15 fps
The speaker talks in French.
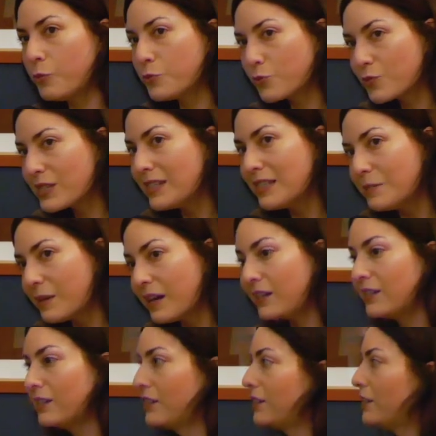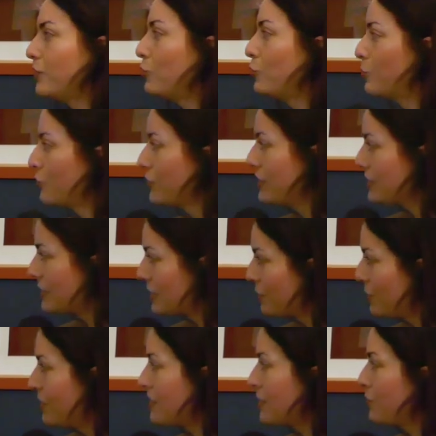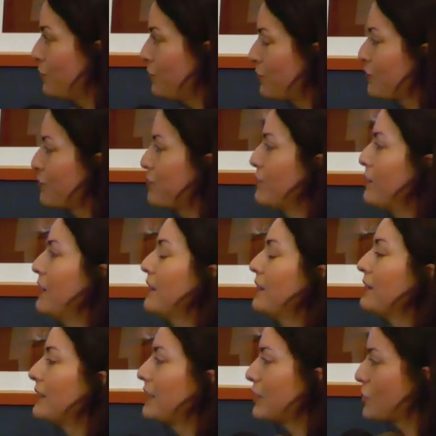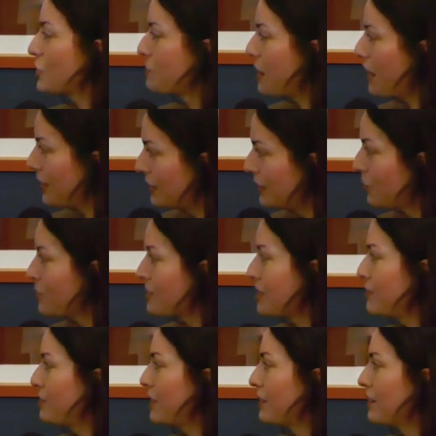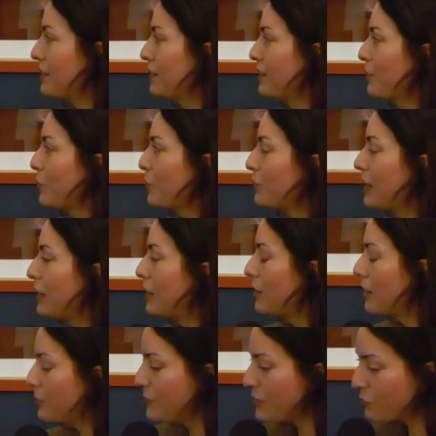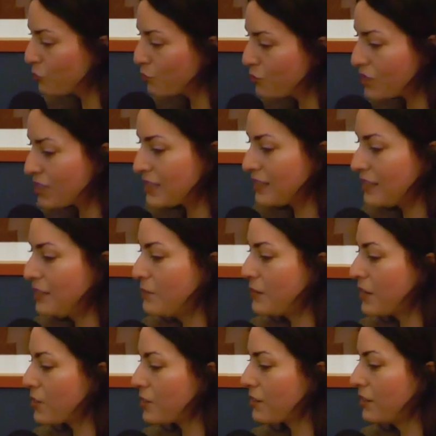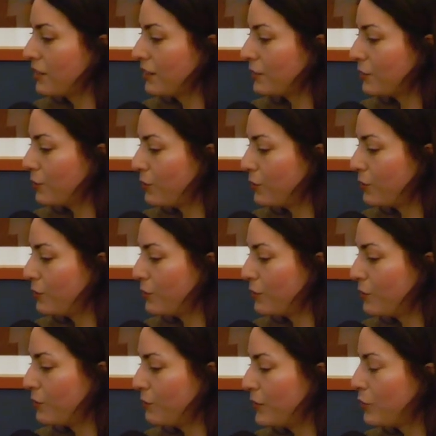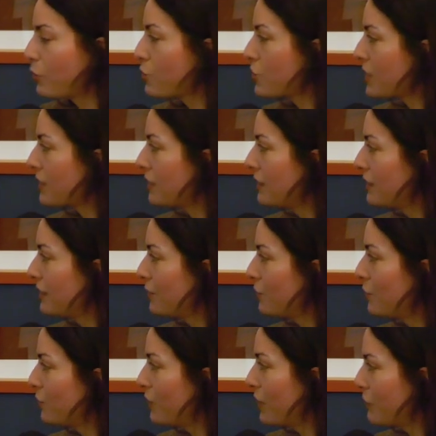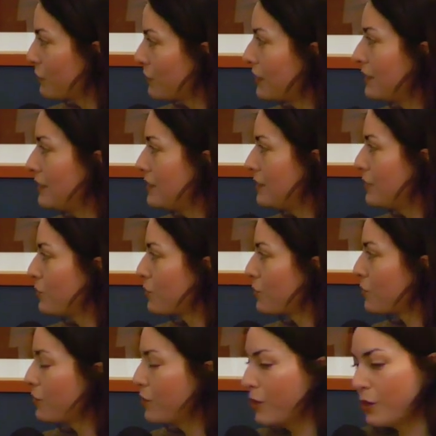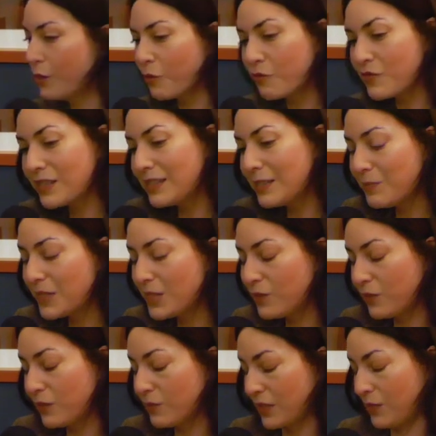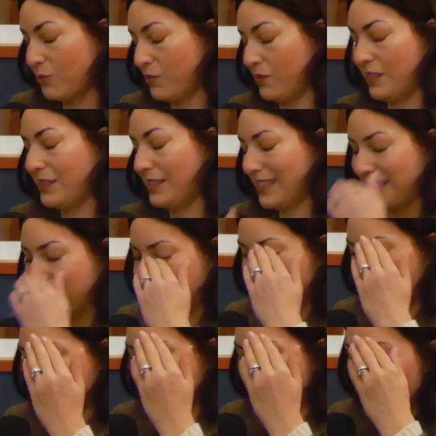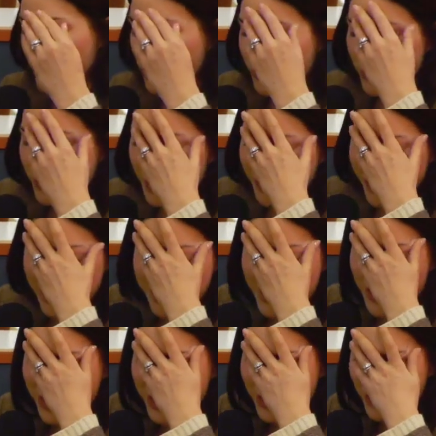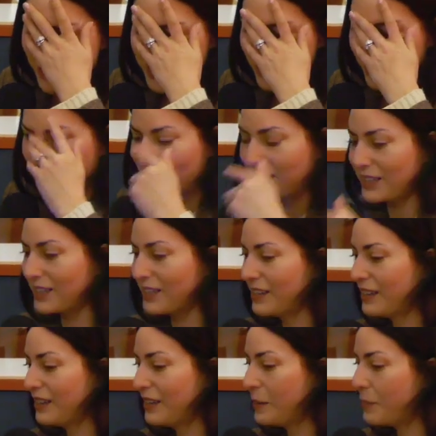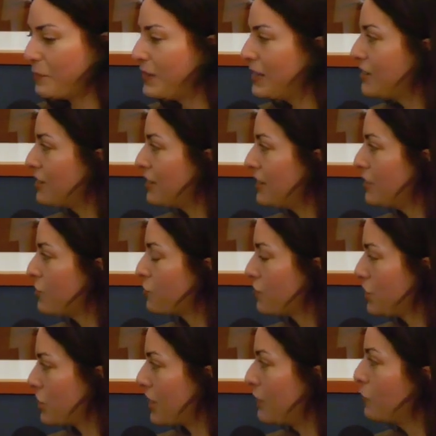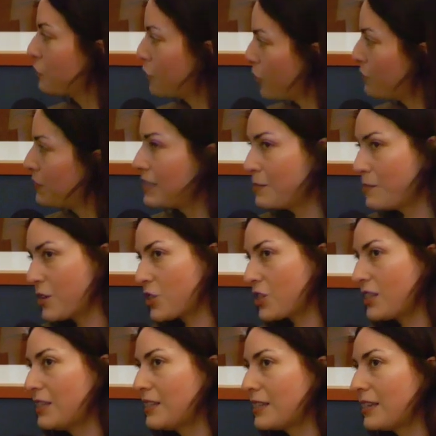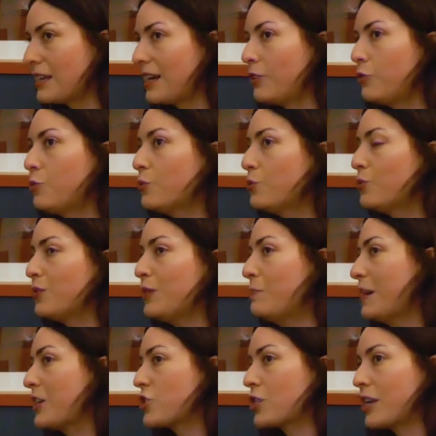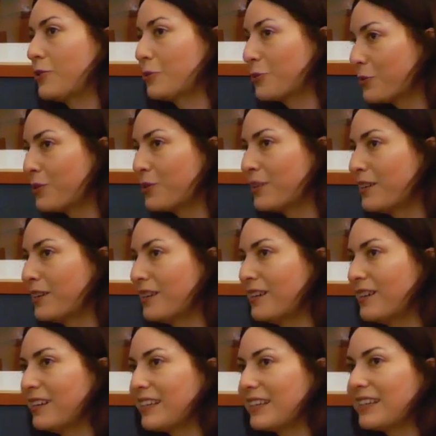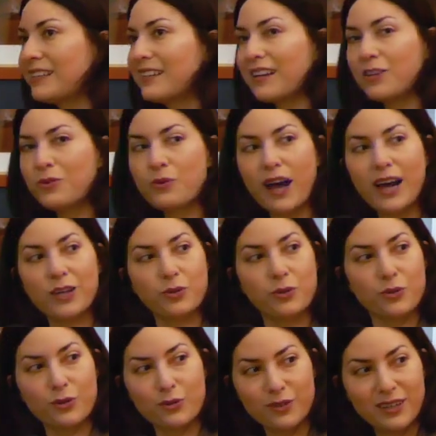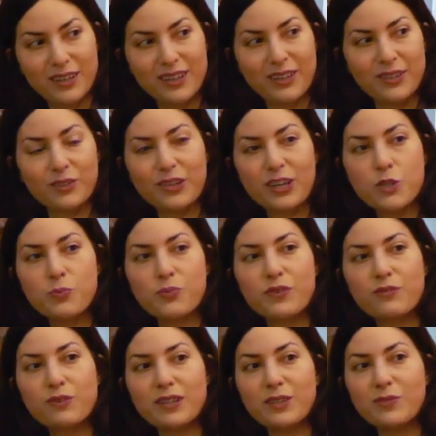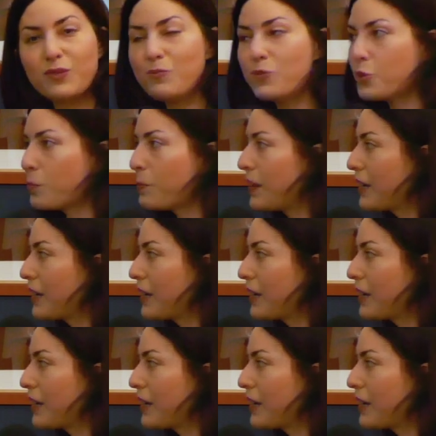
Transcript: l'option cinéma de mon lycée au lycée Buffon, dirigé par Annie Rosenman, on allait à la maison du geste et de l'image, euh, euh, métro Châtelet, euh, devant la fontaine des innocents. On faisait des petits films qui devaient être des catastrophes, je ne peux même pas imaginer ce que ça devait être. Mais et j'allais au forum des images qui était un lieu hyper chaleureux et qui était un lieu accueillant dans lequel je pouvais voir des films sur